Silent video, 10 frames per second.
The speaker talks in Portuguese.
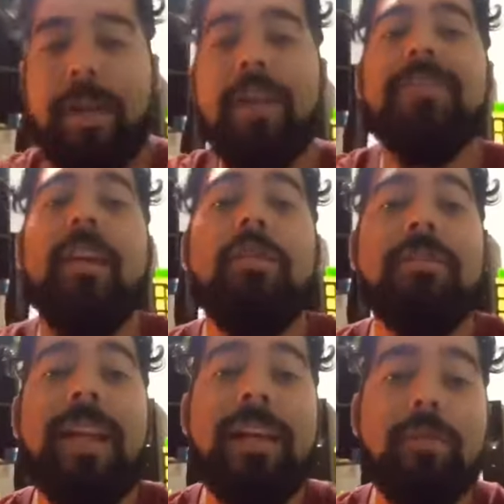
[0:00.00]
que tenha
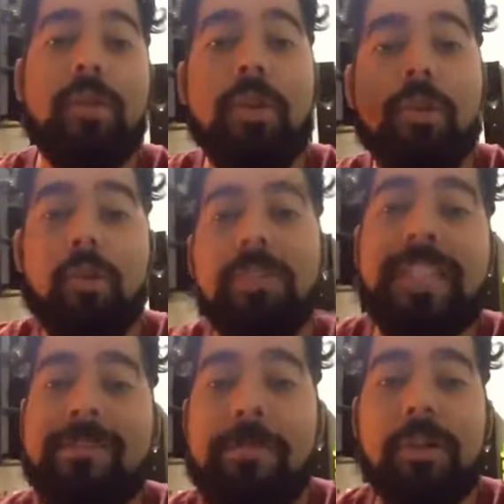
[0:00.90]
gostado.
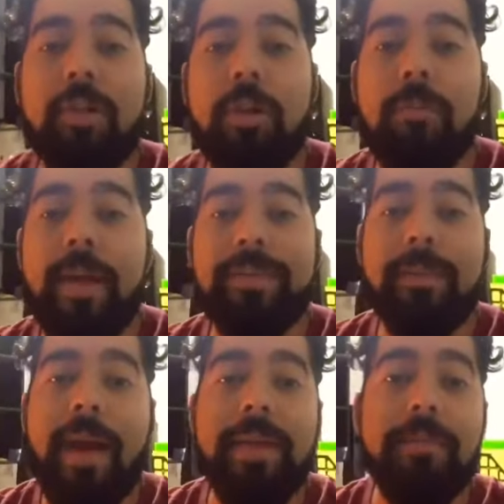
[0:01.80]
Curte, compartilhe, logo mais tem
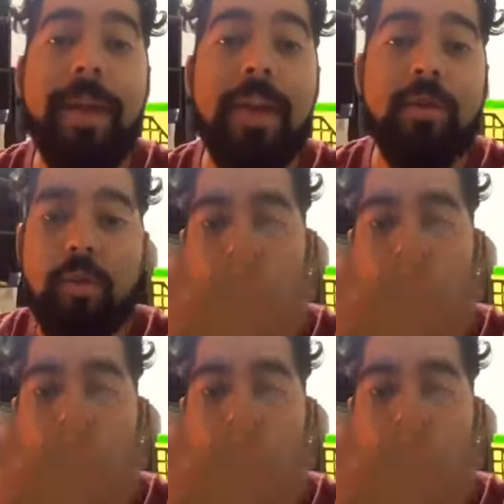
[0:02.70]
mais. Beijo.